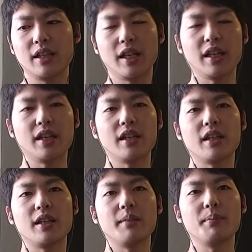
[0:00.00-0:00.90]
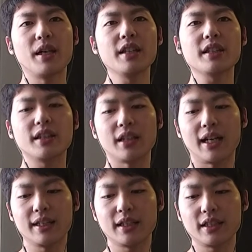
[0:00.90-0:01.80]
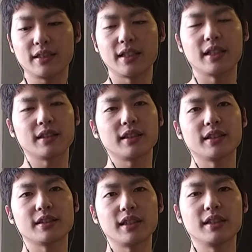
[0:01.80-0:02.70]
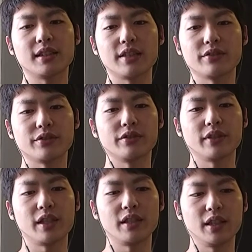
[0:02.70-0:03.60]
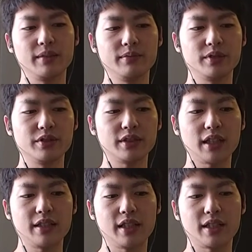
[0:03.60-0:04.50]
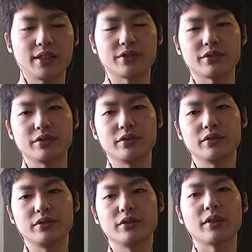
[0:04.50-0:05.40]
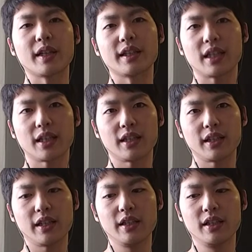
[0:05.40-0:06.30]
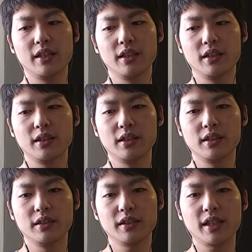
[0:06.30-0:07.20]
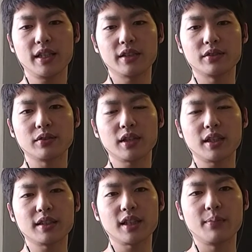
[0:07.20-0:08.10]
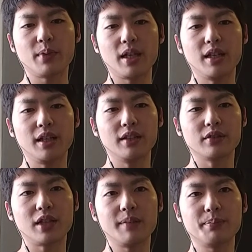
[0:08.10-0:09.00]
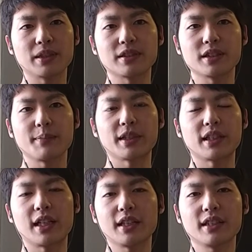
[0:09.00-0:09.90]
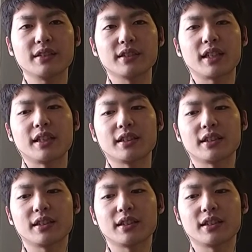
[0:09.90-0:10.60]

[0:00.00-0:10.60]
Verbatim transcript: えーまあ、一気に半値くらいになったんですね、にせんじゅうよねんに。じゅうさんねんからじゅうよねんにかけて。でそこからじゃあ、まあ、あの反発してまた上げてくるかっ